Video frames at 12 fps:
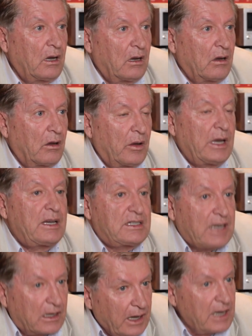et qui
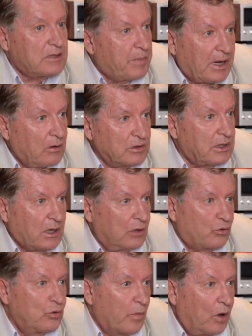s'adresse par conséquent à
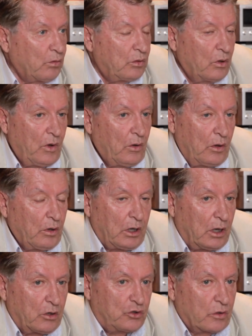tout le monde,
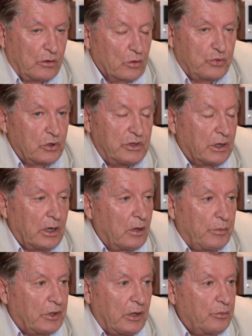et comme je le dirai
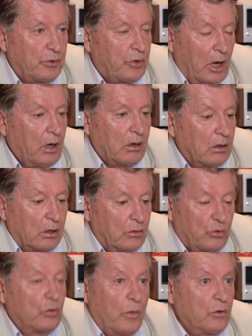peut-être plus tard, euh,
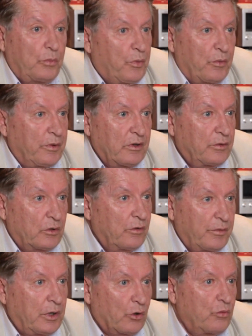tout le monde peut,
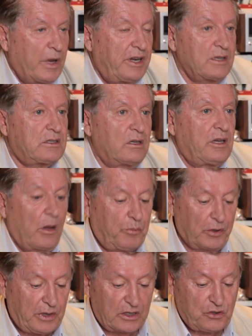devenir humaniste. Il n'y a
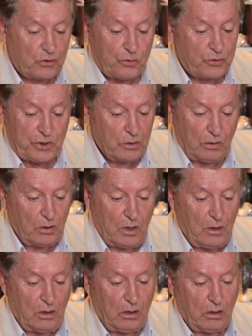pas d'exclusion,
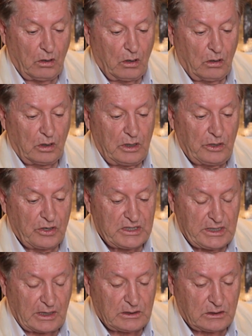euh, ni de
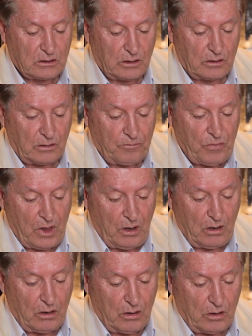sexe,
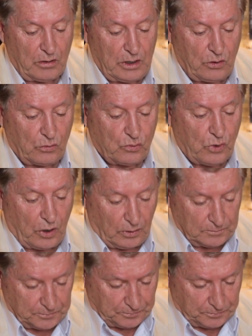euh, ni de couleur.